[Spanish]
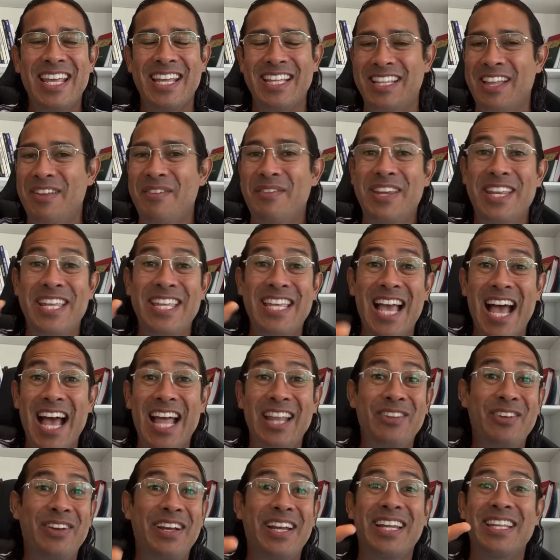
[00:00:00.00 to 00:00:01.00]
que estés
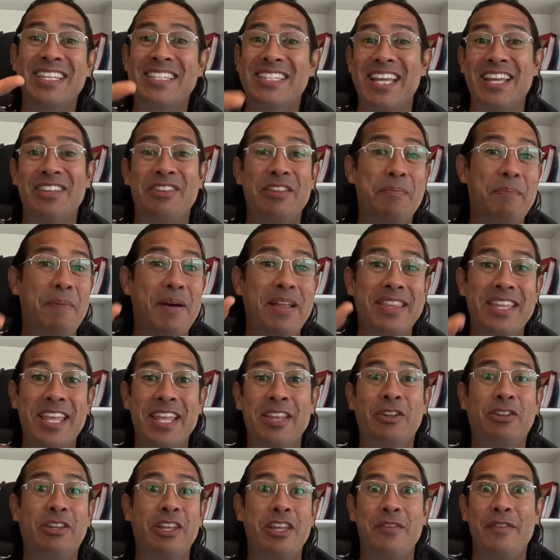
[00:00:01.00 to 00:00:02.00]
brillando, creciendo,
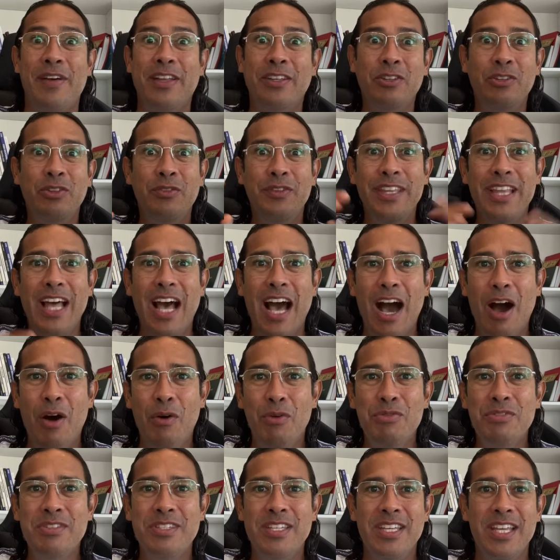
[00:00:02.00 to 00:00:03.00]
expandiéndote, llevando tu vida a
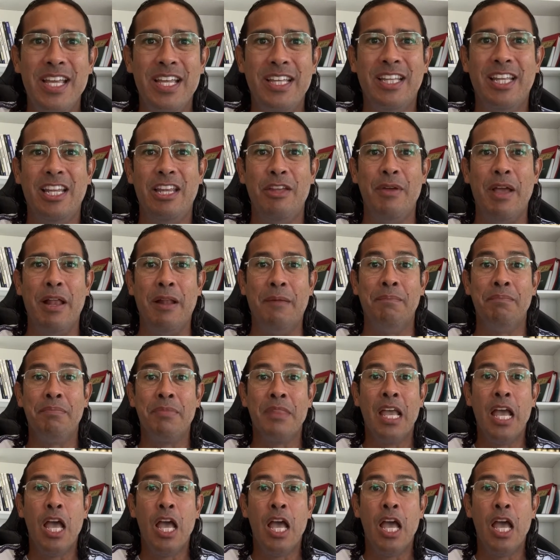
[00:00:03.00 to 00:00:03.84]
un siguiente nivel.